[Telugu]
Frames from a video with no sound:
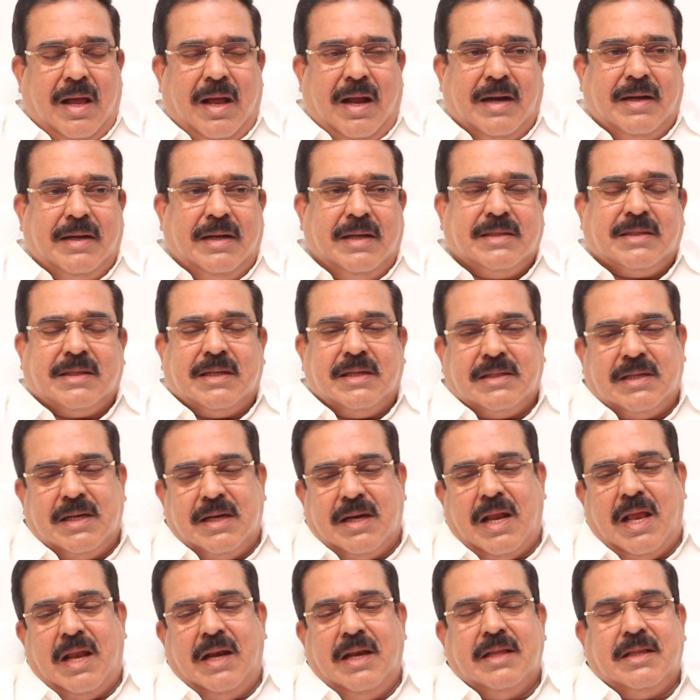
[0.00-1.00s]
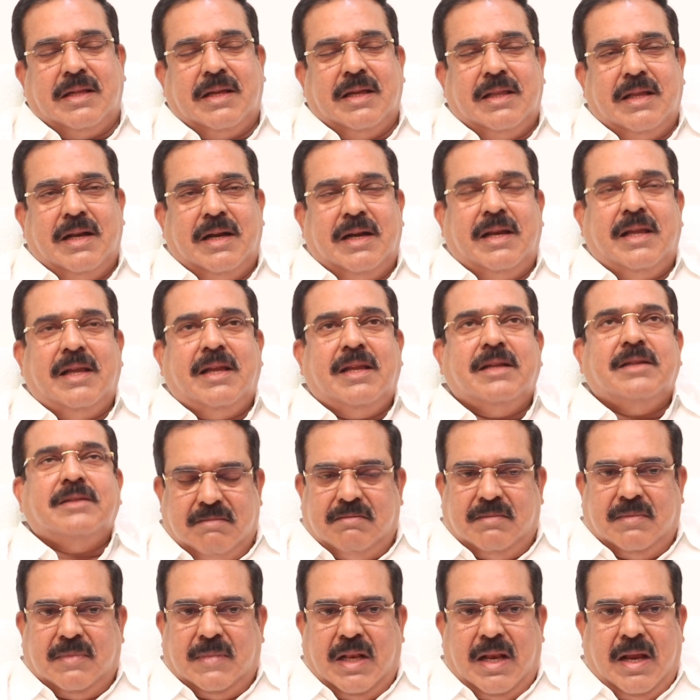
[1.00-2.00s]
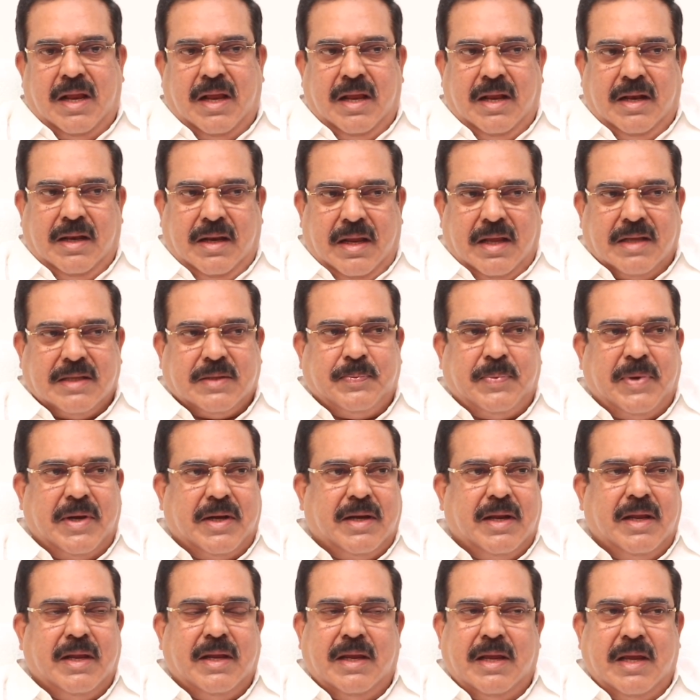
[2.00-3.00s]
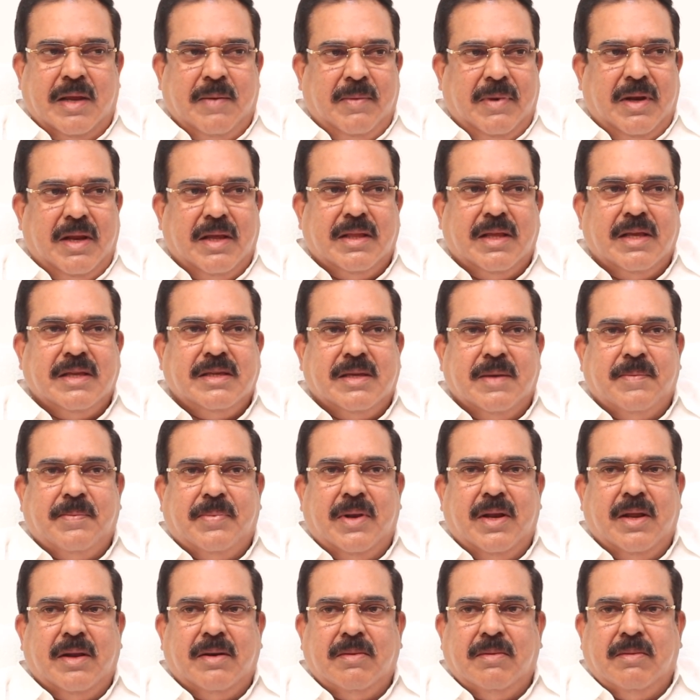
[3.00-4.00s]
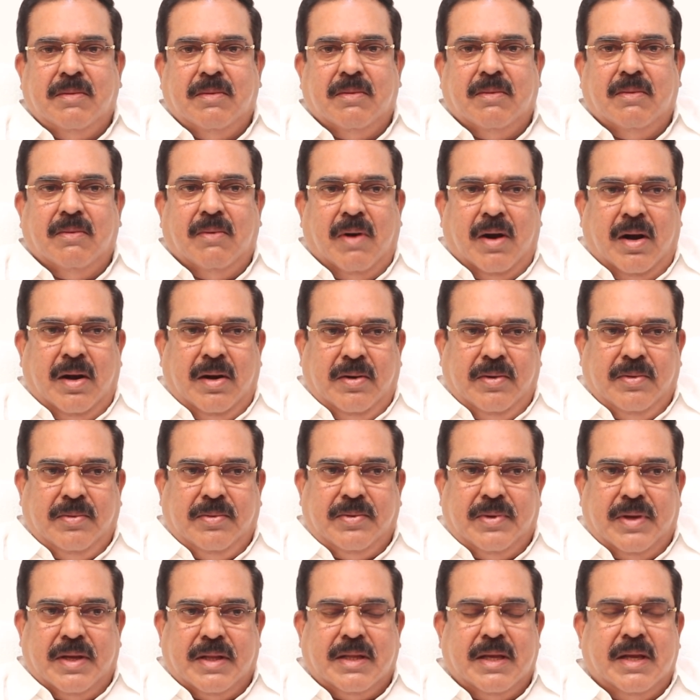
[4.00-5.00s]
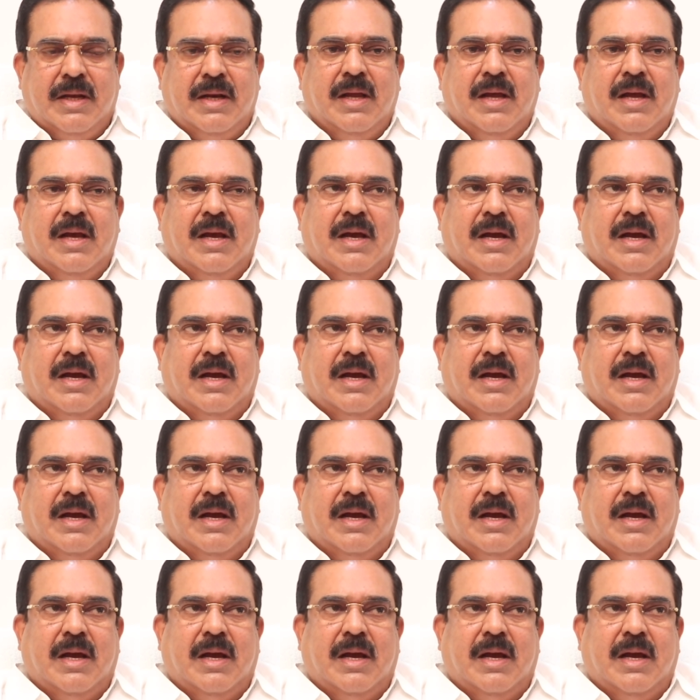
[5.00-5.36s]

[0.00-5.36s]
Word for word: ఆ డిస్కషన్ రాలేదు కదండి నేను ఎక్స్పెక్టింగ్ ఏం లేదని చెప్పినాను వాళ్ళు ఏదైనా